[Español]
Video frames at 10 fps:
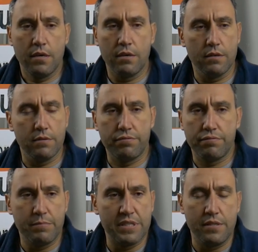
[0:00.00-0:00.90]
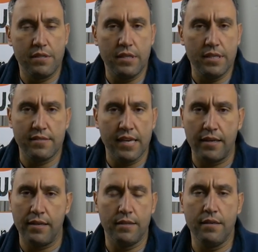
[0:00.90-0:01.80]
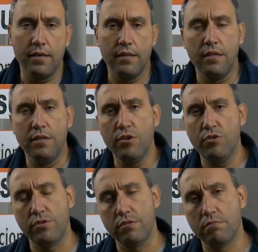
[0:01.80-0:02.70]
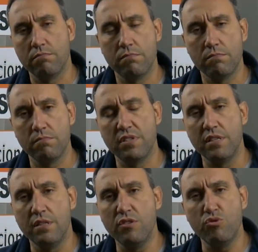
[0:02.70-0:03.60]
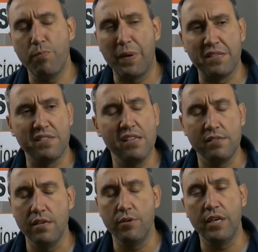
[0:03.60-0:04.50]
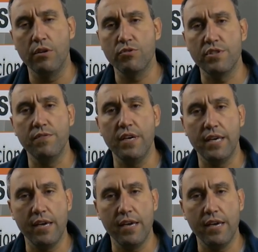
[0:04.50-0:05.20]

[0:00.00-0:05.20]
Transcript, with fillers: ah, me sentí cerca de, Dios, sentí su presencia, aunque no sabía